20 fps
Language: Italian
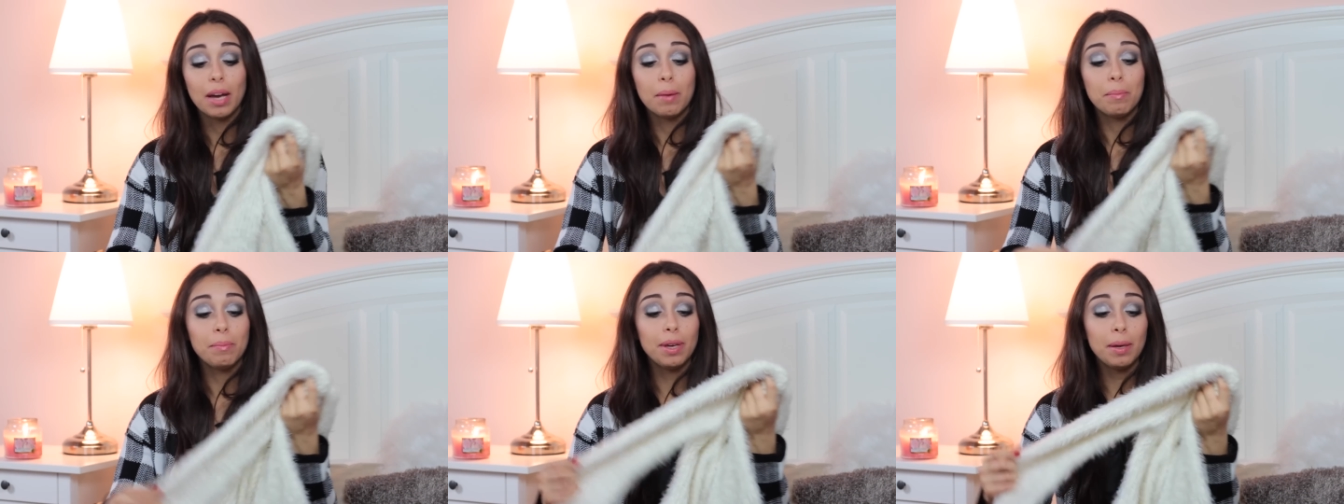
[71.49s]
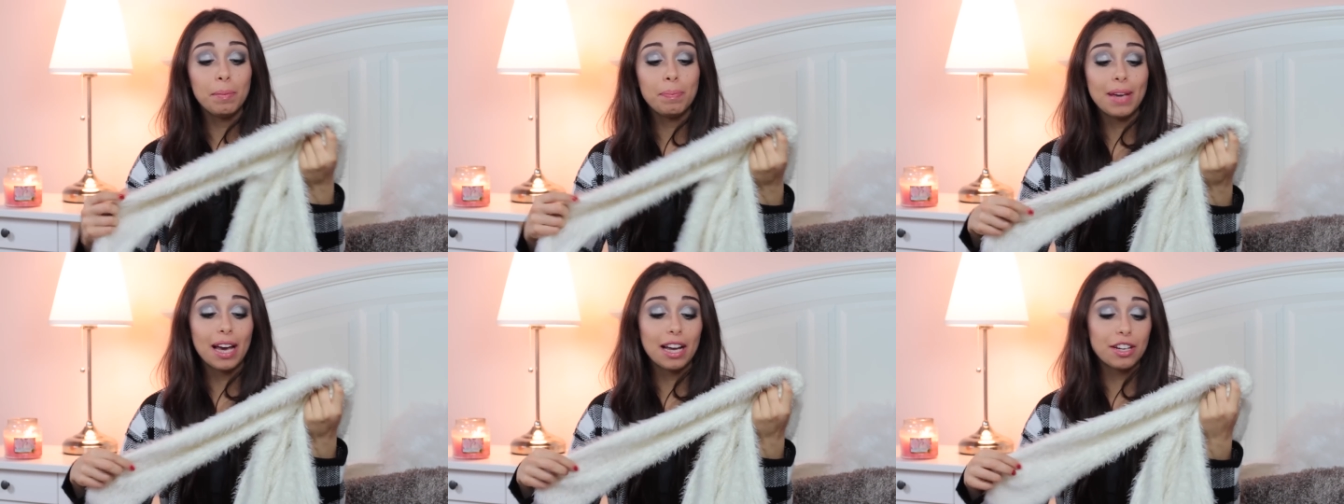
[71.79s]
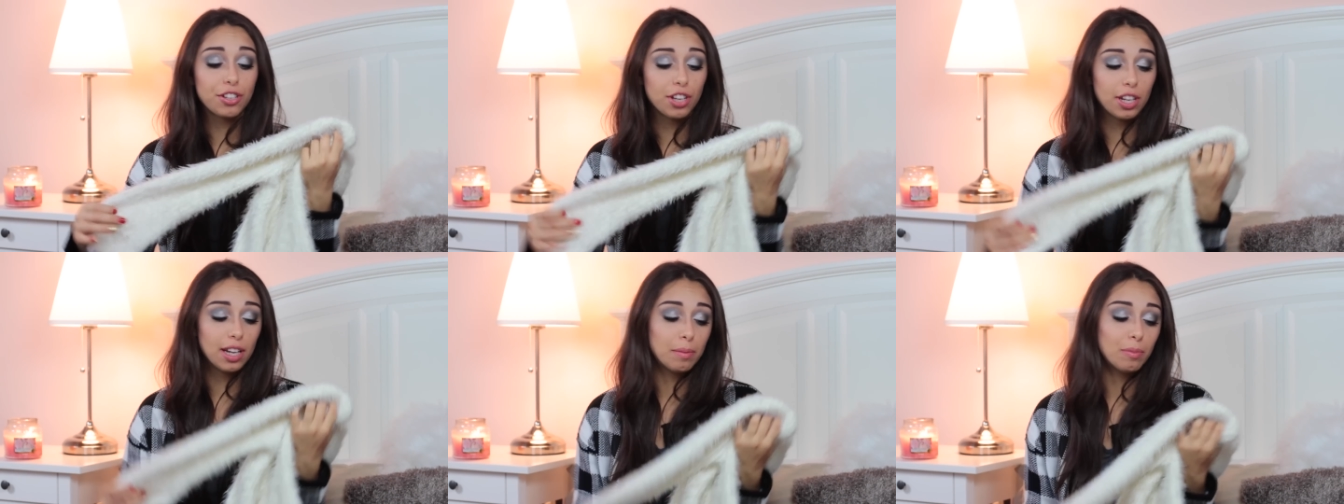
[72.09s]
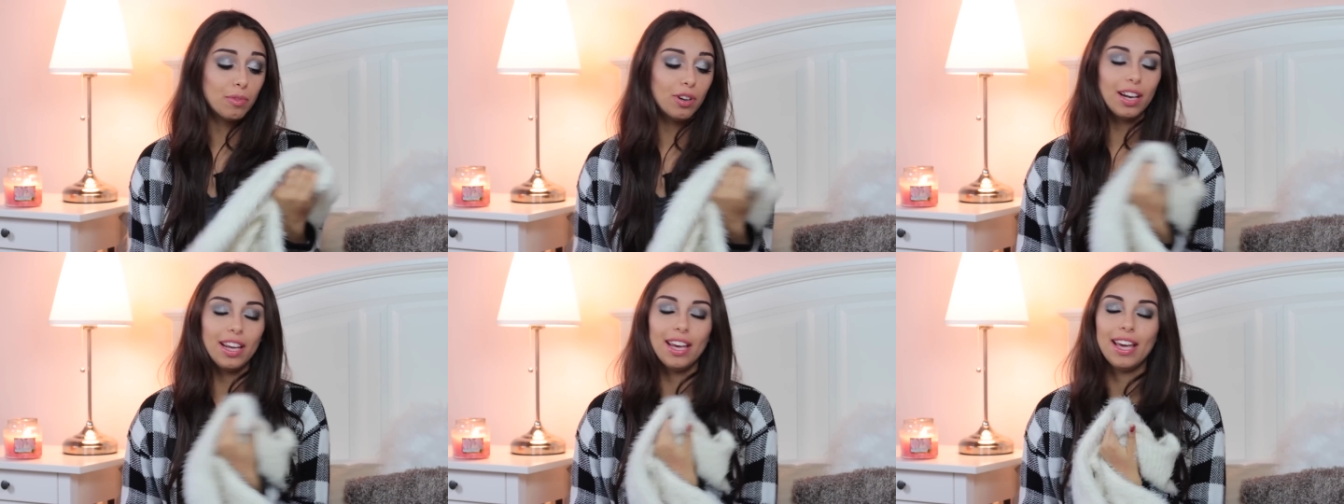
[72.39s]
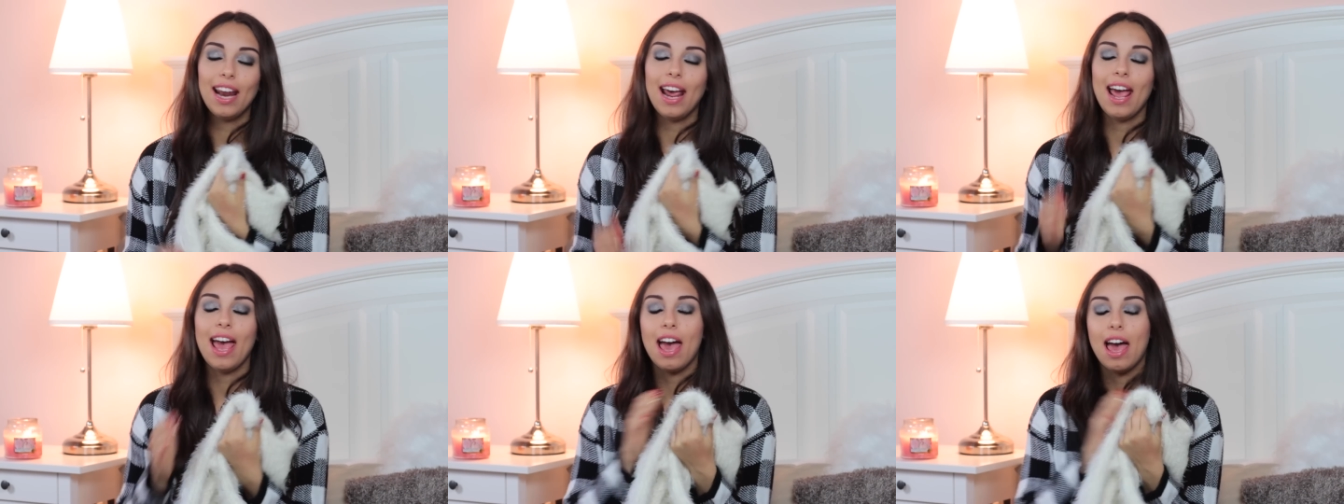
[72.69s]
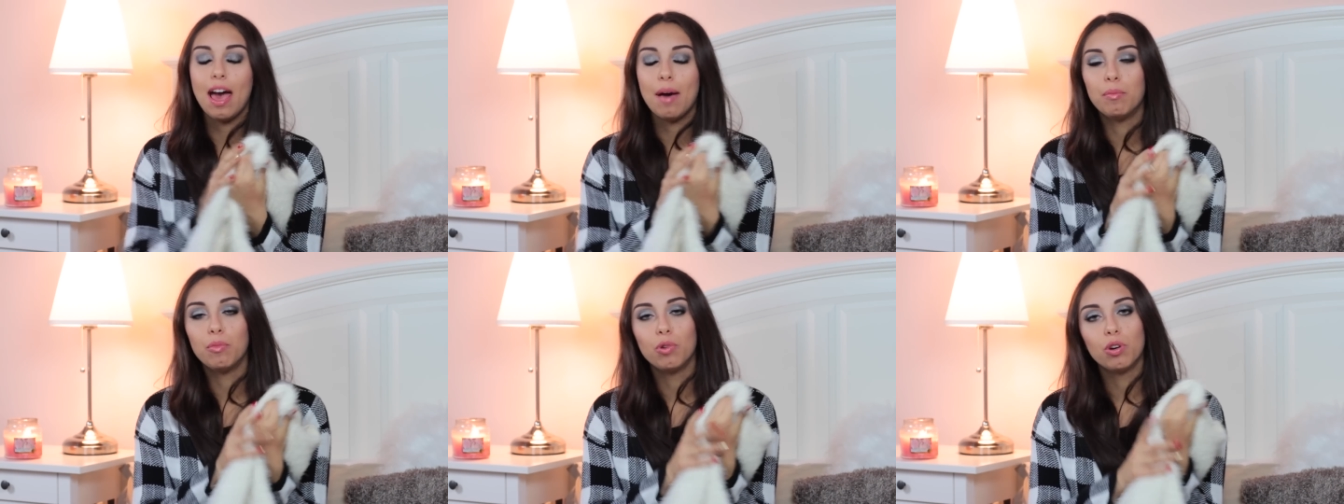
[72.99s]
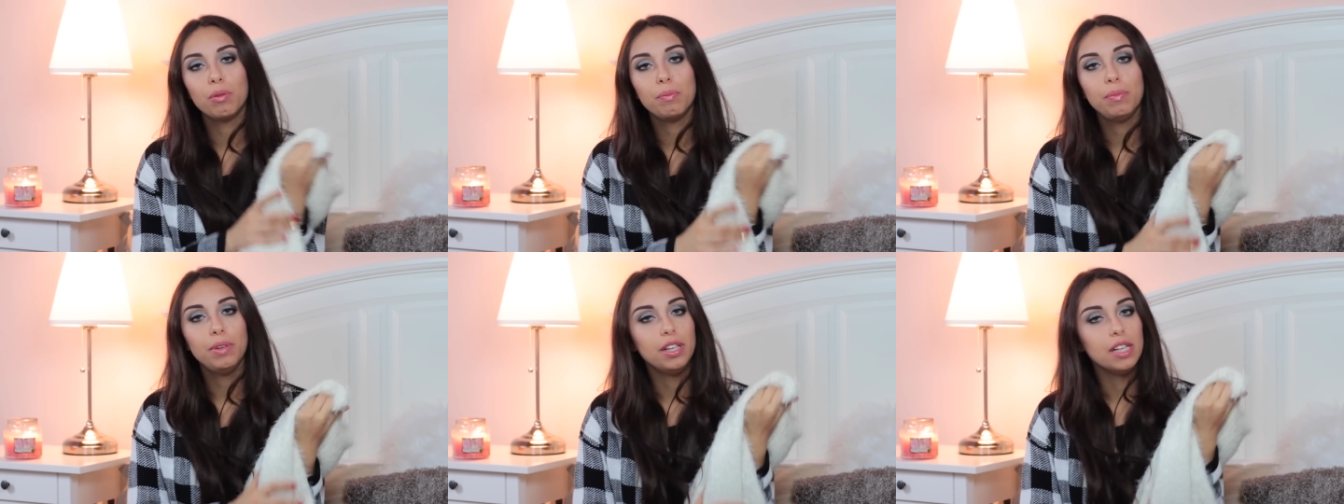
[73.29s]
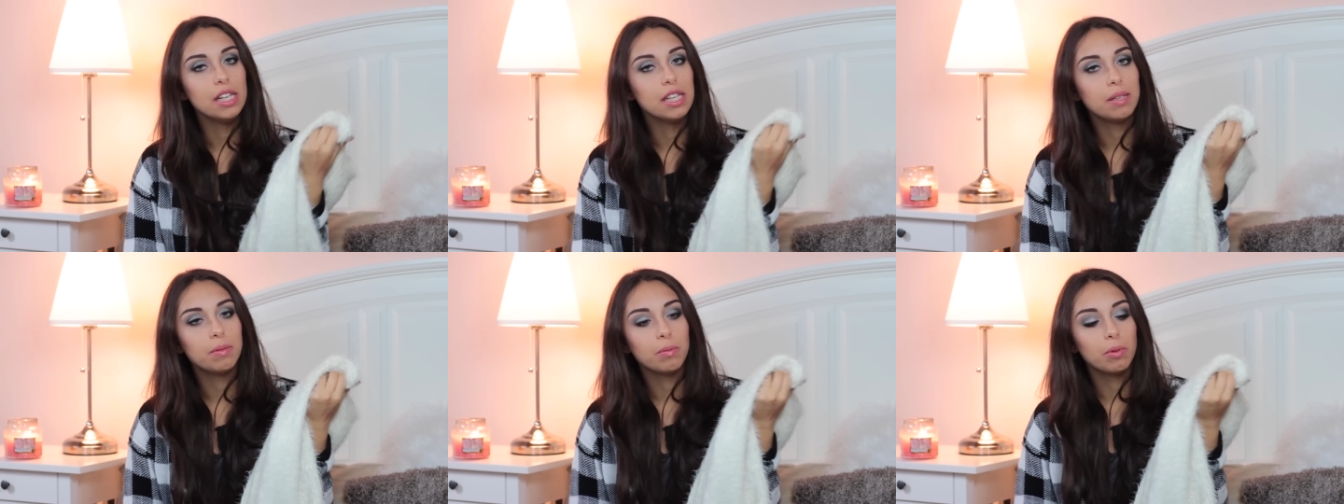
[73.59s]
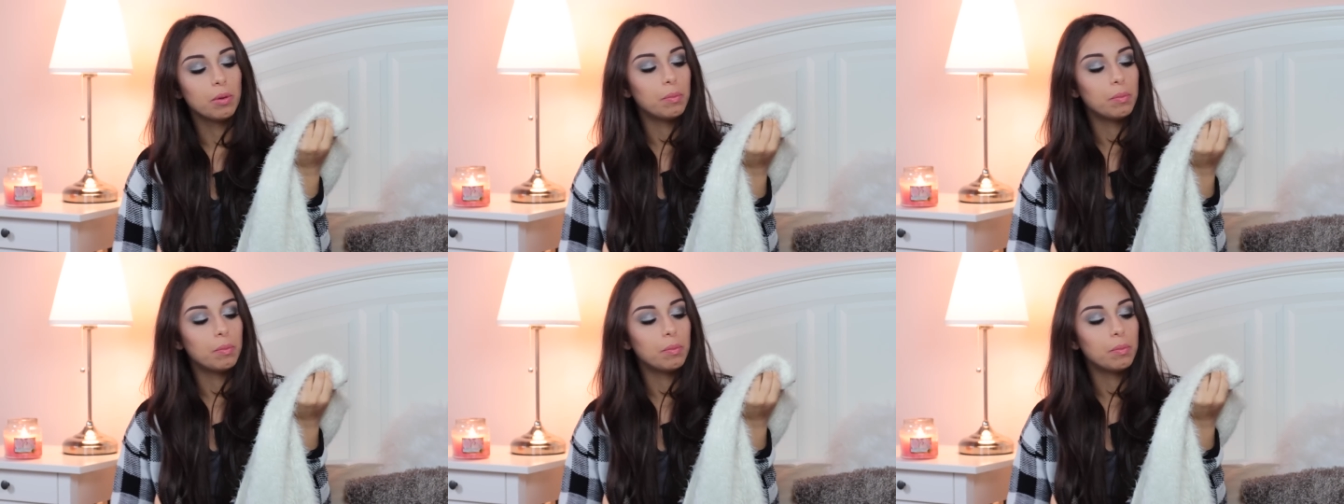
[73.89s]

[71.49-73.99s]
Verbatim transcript: Mi piace da morire, è morbidissimo,